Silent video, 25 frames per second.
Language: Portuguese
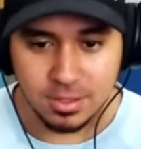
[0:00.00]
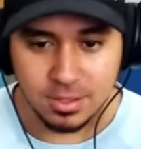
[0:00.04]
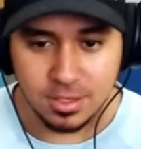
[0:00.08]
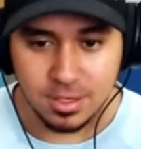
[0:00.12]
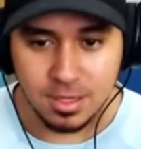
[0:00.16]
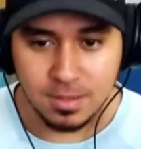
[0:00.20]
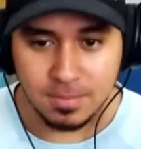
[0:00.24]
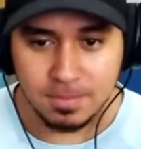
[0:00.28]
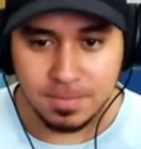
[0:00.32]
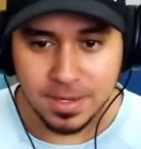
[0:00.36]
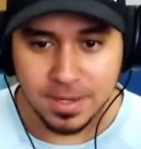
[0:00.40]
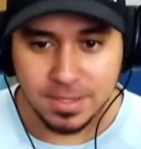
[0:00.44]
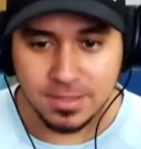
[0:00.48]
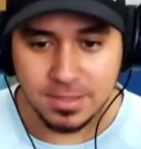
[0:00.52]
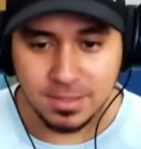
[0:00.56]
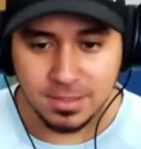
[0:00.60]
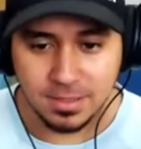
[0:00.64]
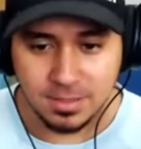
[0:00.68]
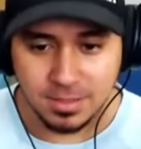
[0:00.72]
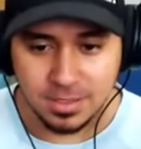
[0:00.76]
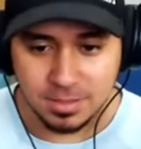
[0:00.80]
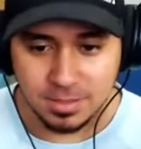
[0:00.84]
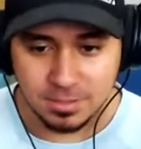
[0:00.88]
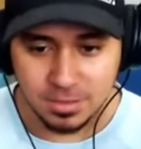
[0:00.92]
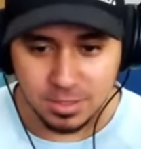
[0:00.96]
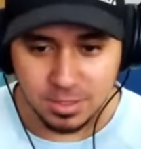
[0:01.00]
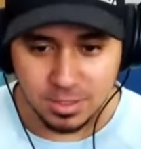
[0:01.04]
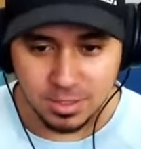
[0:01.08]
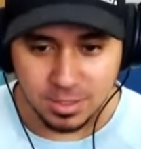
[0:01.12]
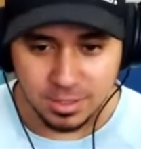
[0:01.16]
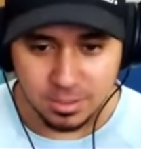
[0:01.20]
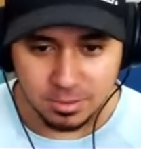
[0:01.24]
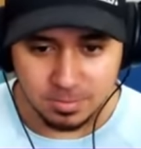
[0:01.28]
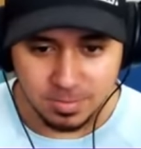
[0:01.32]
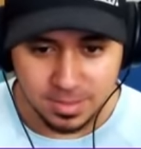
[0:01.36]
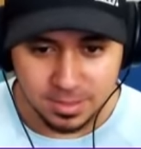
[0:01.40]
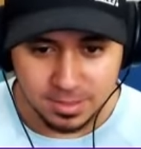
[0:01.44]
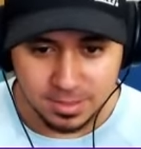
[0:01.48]
senhora, ele passa lá em cima. achei
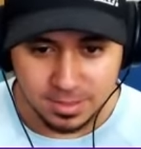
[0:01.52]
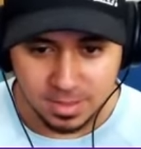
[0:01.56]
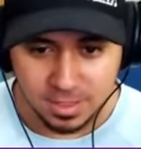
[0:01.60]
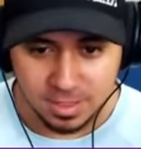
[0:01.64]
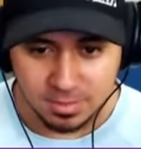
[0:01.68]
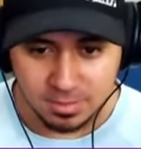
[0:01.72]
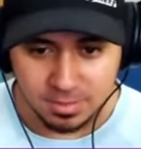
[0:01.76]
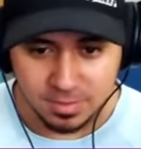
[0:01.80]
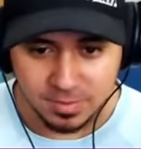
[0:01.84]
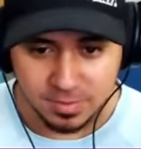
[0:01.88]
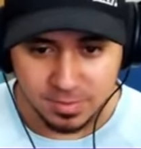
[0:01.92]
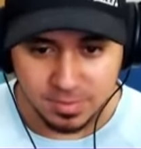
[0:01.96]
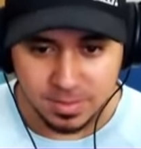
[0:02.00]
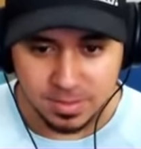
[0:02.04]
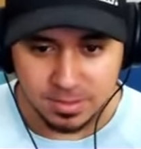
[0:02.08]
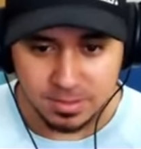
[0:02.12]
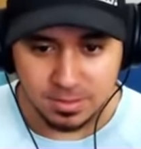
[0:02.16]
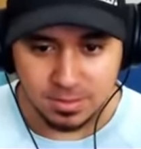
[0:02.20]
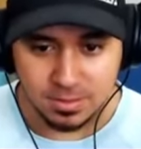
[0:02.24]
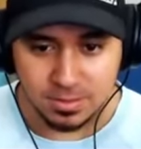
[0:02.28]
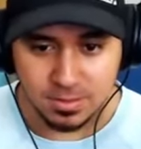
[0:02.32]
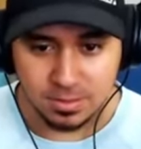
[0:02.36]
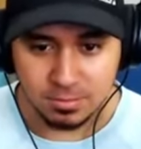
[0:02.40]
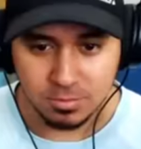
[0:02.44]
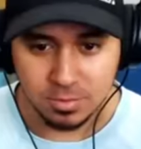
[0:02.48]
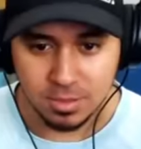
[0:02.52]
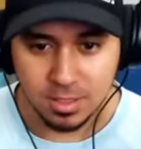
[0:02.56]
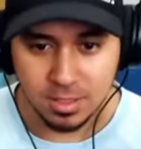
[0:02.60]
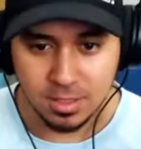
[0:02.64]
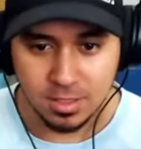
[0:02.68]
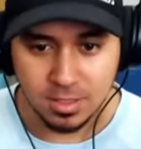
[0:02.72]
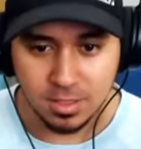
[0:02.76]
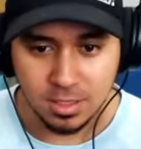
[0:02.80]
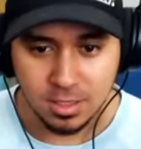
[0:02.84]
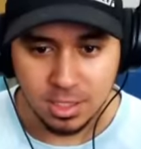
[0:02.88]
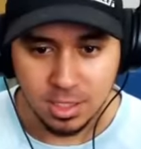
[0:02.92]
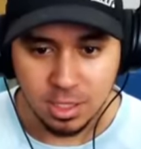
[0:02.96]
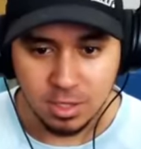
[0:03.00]
que ele não passava, mas vai passar sim,
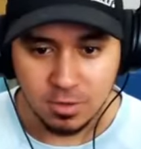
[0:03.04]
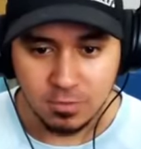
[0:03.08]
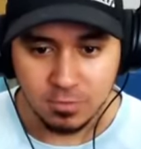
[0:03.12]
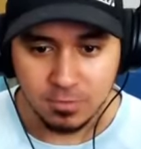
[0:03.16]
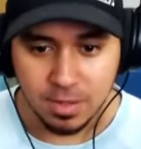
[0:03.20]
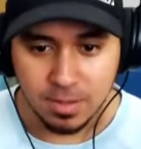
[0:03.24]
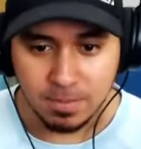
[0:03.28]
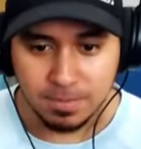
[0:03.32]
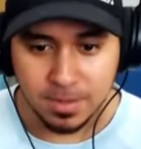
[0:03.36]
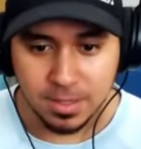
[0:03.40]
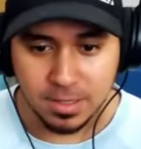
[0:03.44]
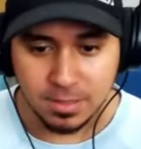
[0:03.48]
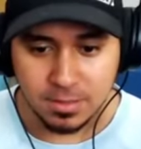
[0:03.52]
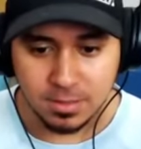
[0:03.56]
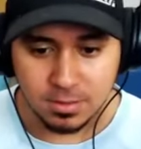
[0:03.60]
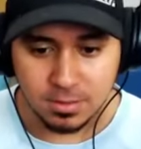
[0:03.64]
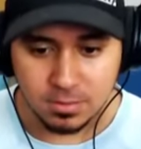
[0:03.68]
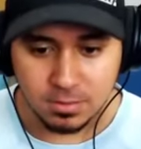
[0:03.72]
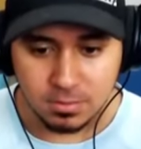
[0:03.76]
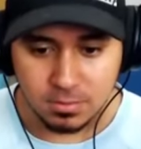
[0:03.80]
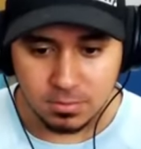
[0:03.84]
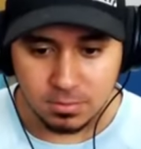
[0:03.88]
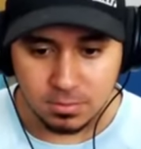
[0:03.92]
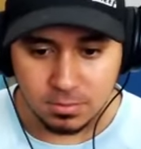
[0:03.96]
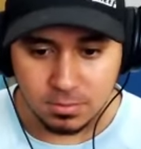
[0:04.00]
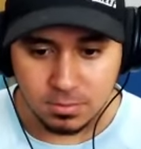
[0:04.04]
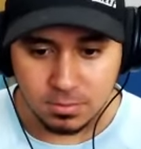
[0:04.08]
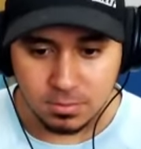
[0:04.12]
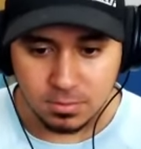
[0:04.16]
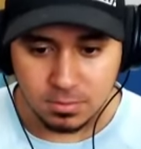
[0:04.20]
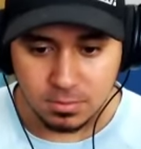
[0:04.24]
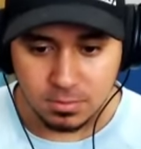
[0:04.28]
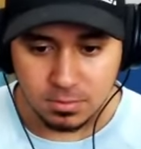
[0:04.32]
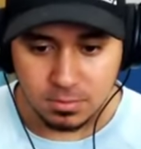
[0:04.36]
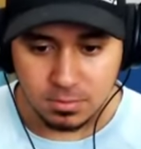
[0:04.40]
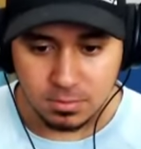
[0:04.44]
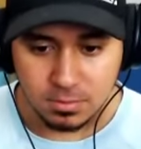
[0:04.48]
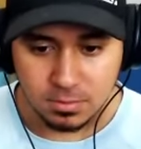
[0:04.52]
moleque. Vai pa...
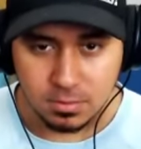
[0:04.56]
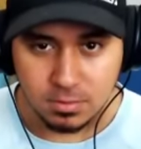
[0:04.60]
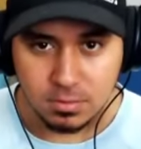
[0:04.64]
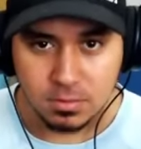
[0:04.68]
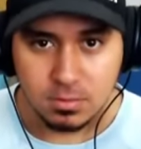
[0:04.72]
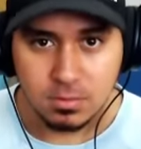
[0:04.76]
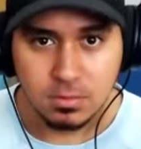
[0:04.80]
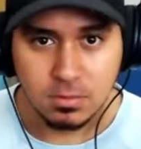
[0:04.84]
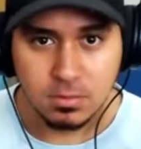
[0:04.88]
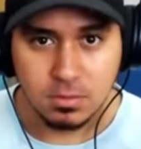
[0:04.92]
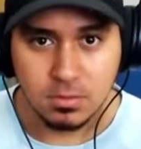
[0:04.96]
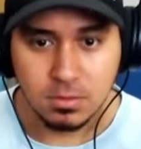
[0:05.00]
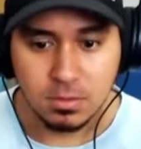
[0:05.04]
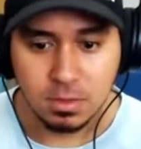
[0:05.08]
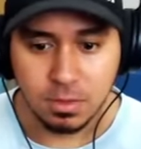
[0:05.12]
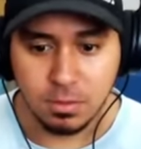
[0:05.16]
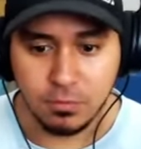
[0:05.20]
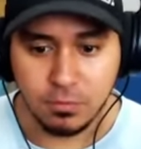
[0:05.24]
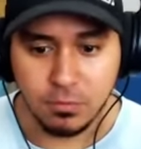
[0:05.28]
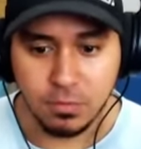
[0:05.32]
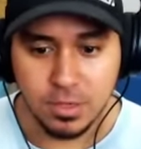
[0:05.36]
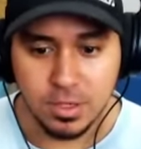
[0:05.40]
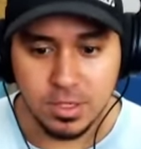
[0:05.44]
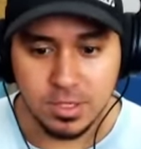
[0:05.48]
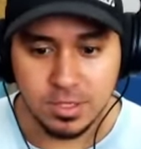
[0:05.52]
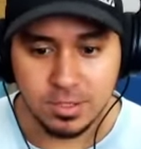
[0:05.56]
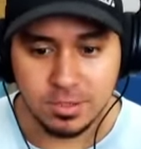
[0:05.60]
O que foi